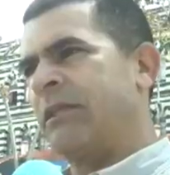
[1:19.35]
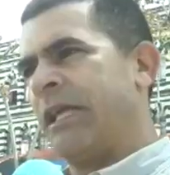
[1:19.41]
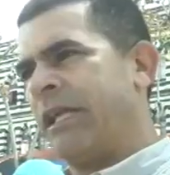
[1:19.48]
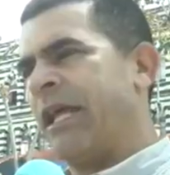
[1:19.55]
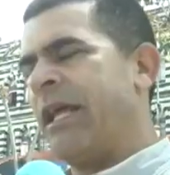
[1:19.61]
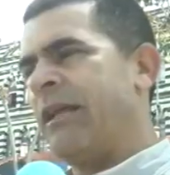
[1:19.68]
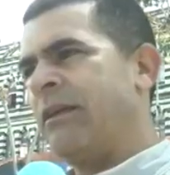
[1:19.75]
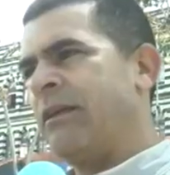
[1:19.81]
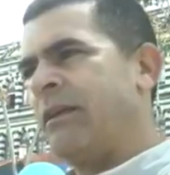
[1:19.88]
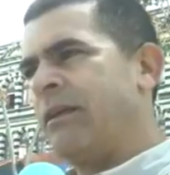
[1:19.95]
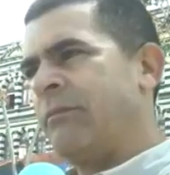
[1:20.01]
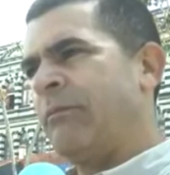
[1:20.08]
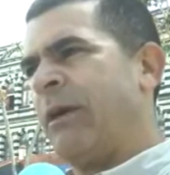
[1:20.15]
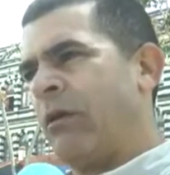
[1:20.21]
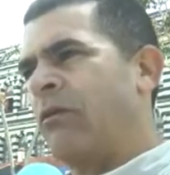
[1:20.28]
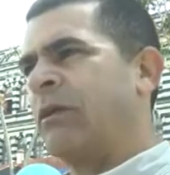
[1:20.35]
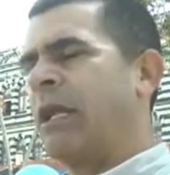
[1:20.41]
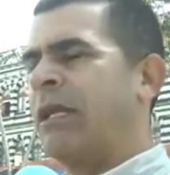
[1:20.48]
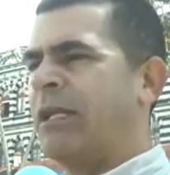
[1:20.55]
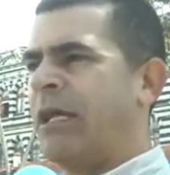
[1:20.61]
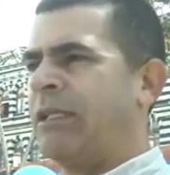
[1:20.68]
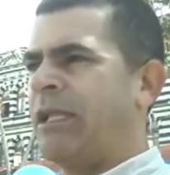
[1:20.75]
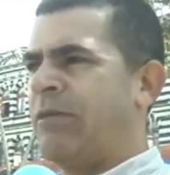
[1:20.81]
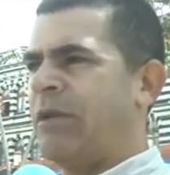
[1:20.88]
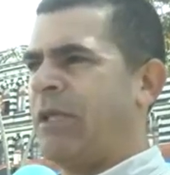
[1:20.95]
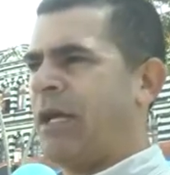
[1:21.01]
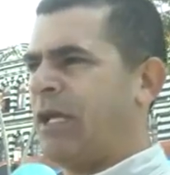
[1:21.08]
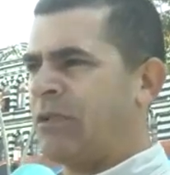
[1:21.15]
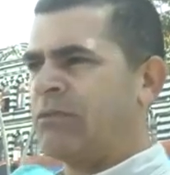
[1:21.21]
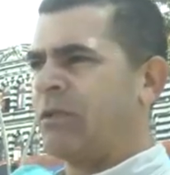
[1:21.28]
tener mejor calidad de
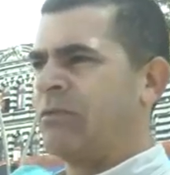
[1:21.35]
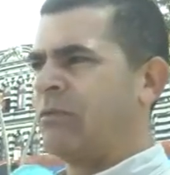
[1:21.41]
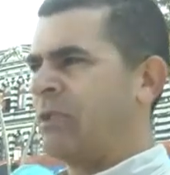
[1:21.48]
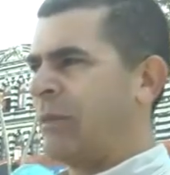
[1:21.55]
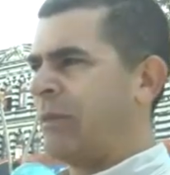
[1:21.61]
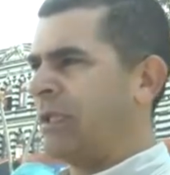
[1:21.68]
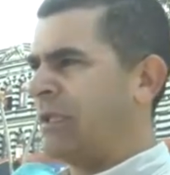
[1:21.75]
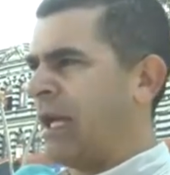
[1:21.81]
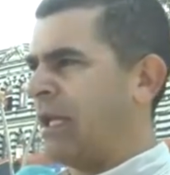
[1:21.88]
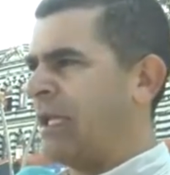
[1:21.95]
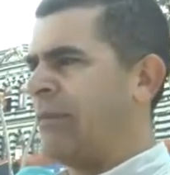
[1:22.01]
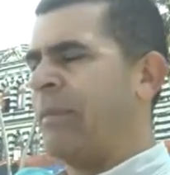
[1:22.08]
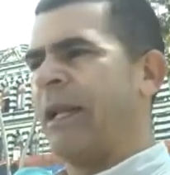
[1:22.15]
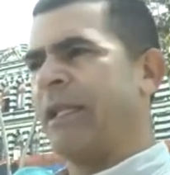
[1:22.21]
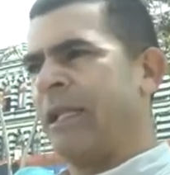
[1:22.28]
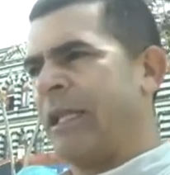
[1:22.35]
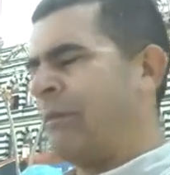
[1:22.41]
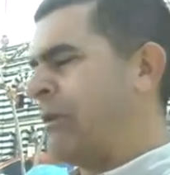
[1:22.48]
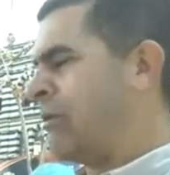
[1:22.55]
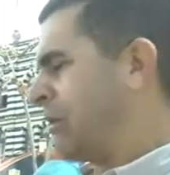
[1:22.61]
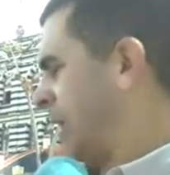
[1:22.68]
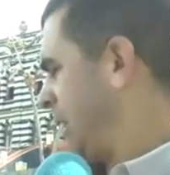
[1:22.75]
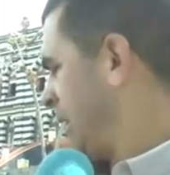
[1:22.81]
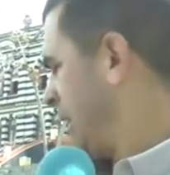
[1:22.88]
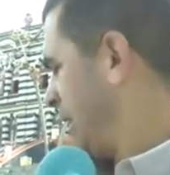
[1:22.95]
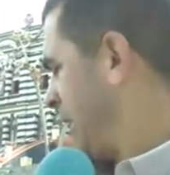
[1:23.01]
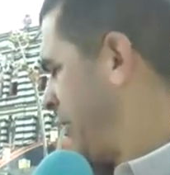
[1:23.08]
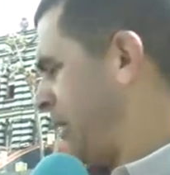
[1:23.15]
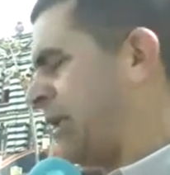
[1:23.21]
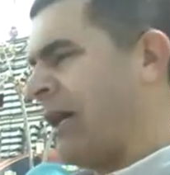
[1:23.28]
vida, eso es fundamental. Y para tener mejor calidad
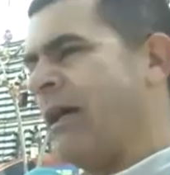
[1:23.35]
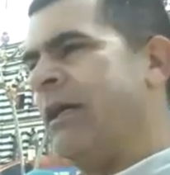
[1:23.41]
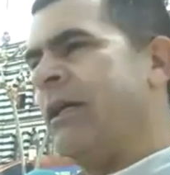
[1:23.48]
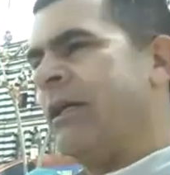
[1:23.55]
de vida